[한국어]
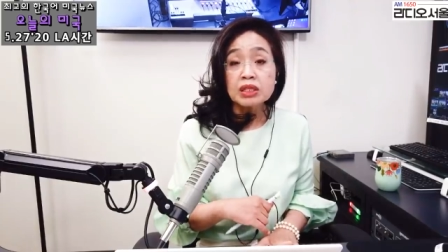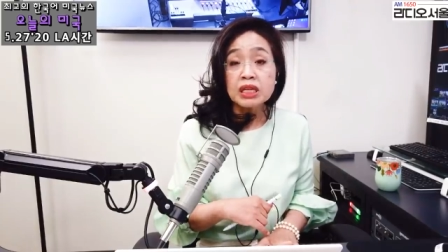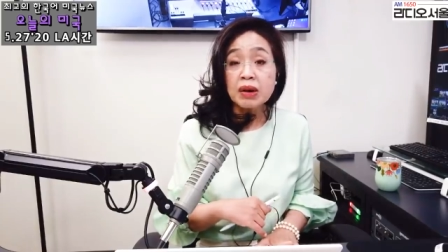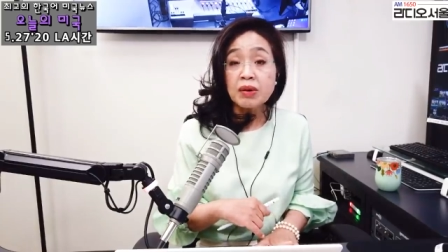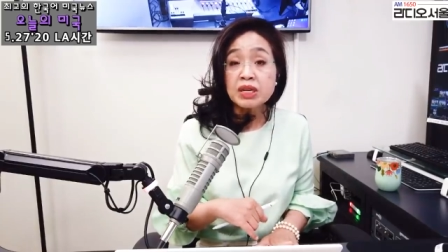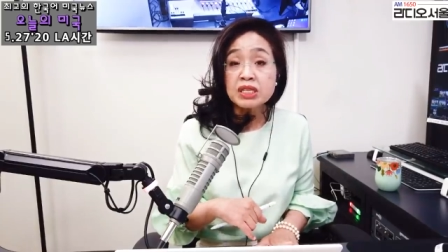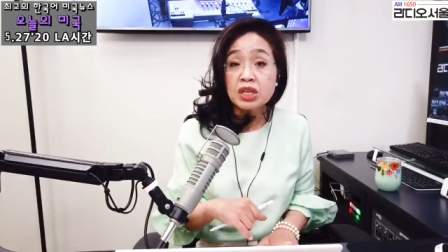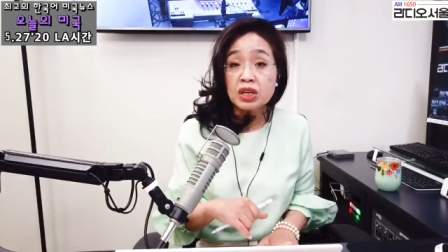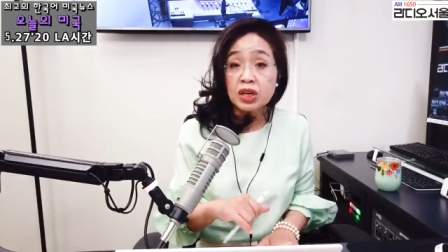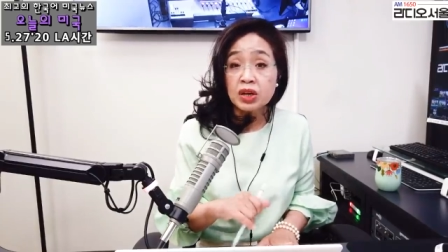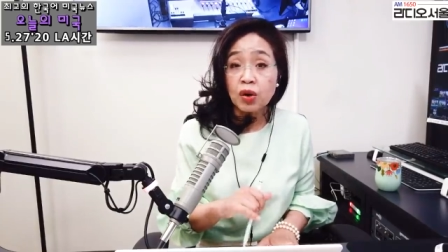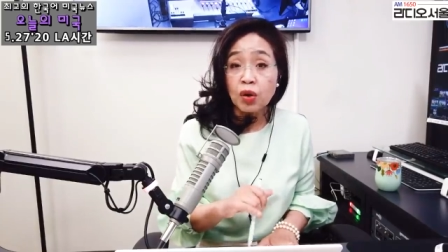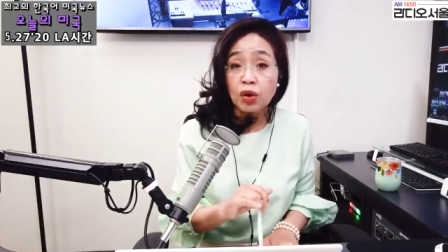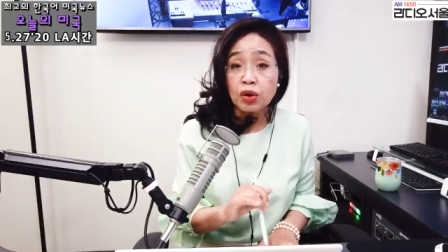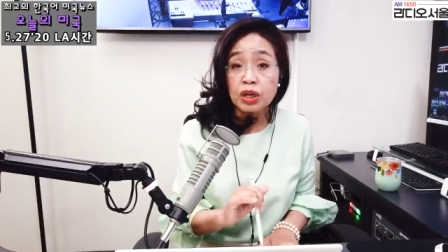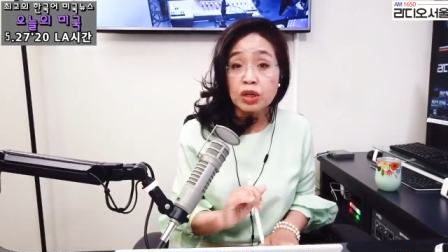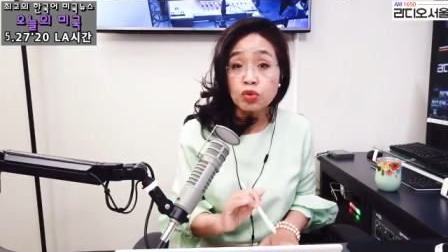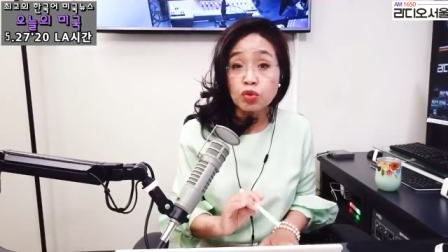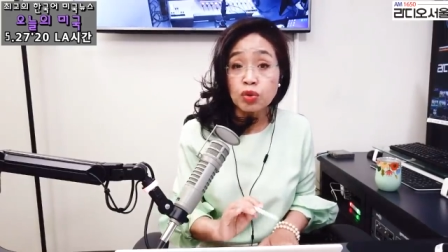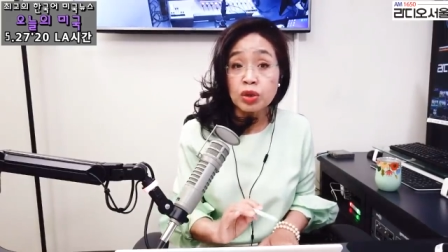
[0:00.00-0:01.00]
그 사회적인
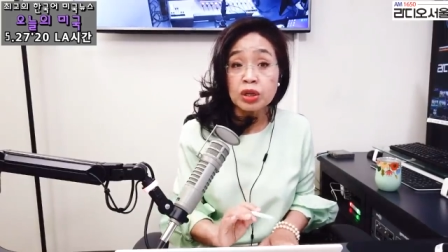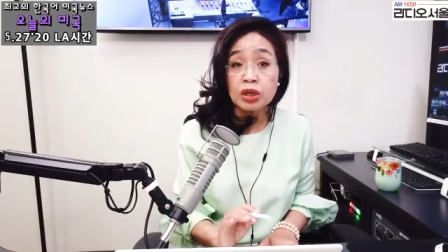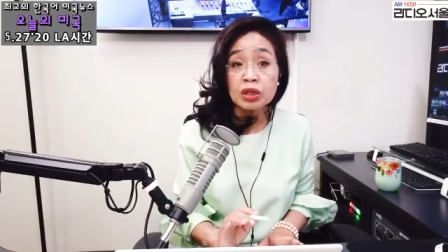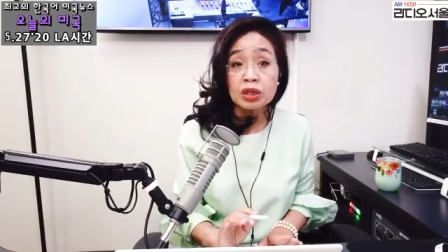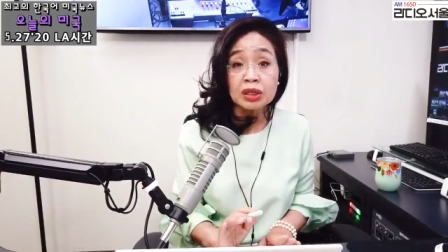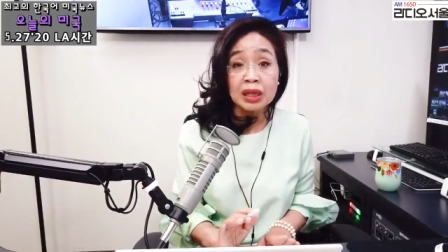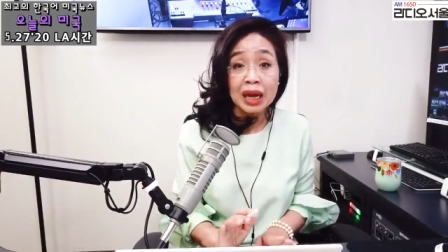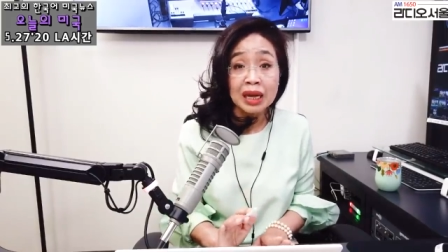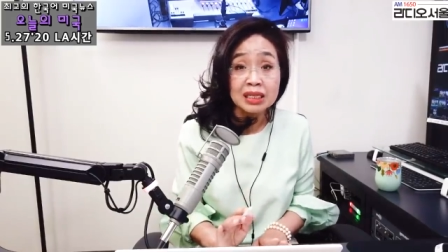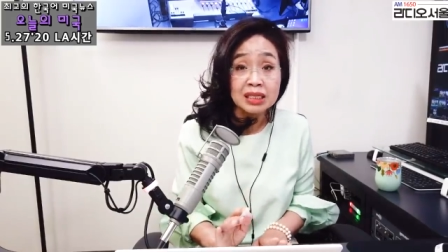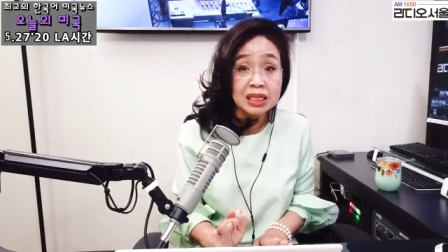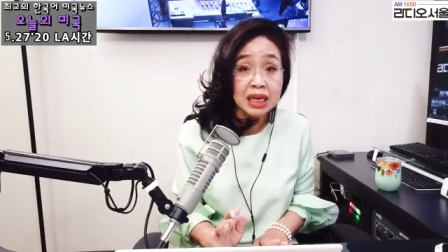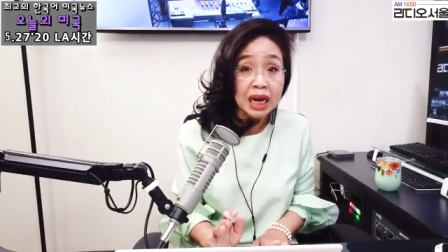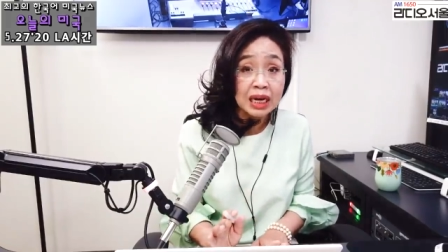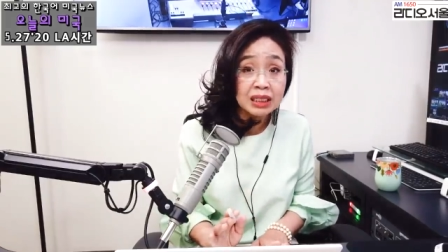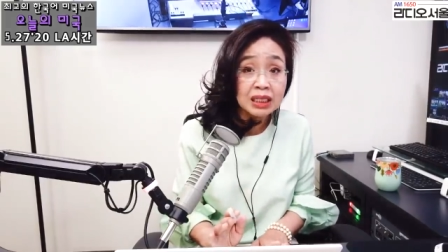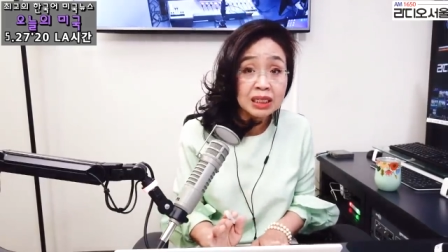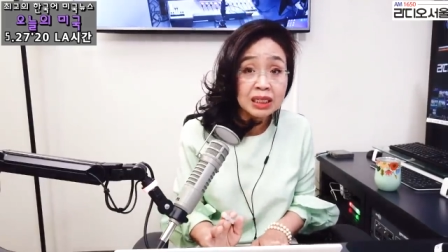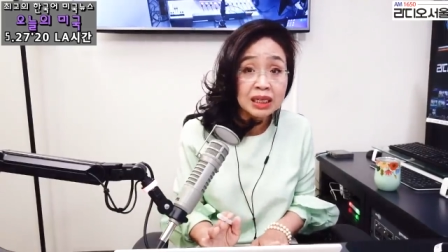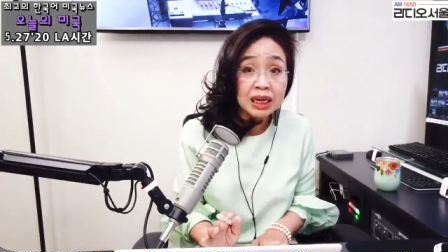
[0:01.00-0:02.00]
거리두기를 다시
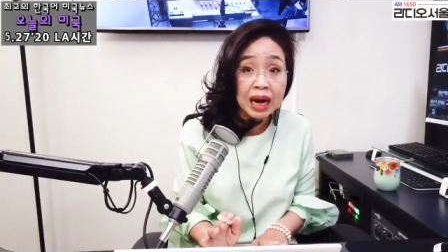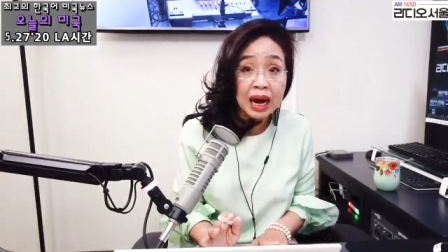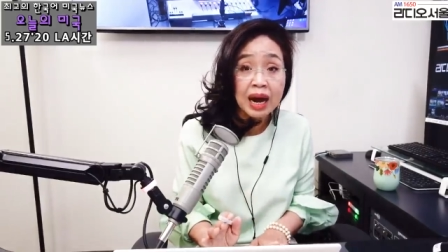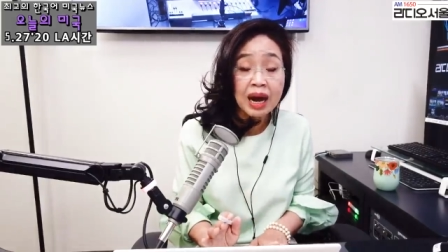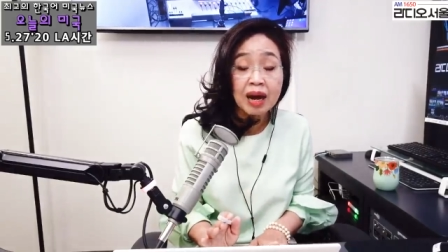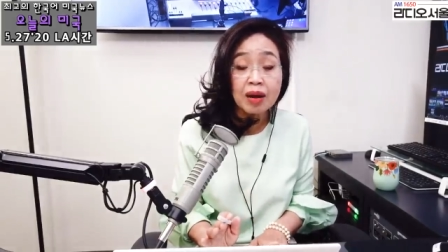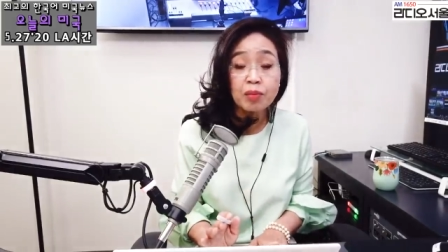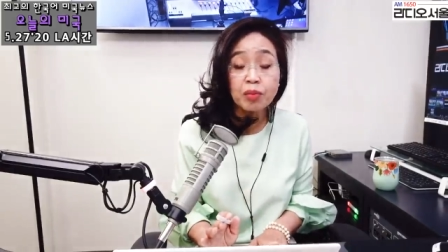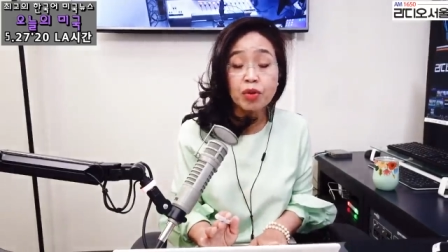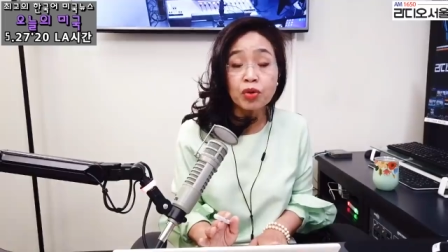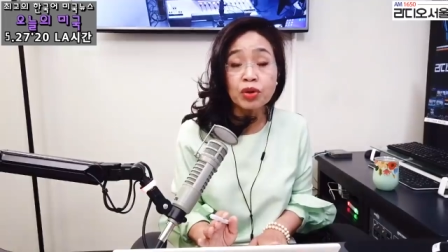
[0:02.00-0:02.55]
하는가